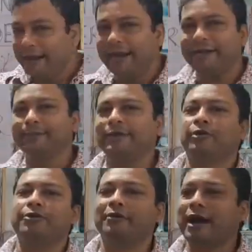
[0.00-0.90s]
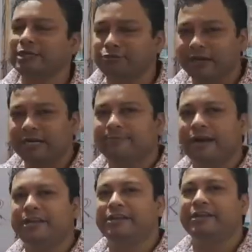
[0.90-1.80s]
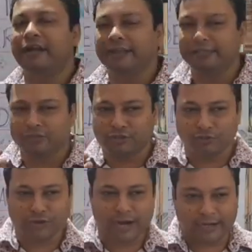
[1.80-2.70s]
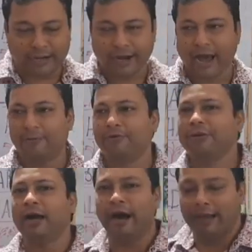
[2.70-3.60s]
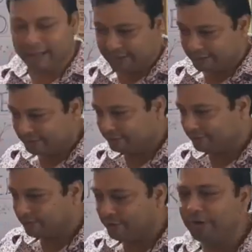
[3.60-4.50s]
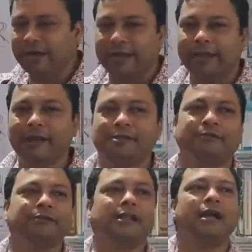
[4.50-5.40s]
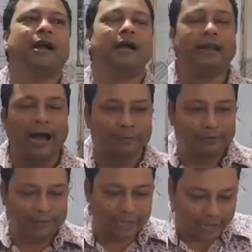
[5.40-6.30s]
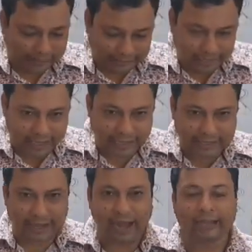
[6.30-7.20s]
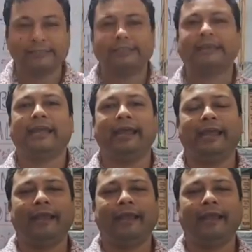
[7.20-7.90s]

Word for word: লেট মি কনগ্র্যাচুলেট মাই ডিয়ারেস্ট স্টুডেন্ট লাবণী হালদার ওকে লাবণী হালদার আজকে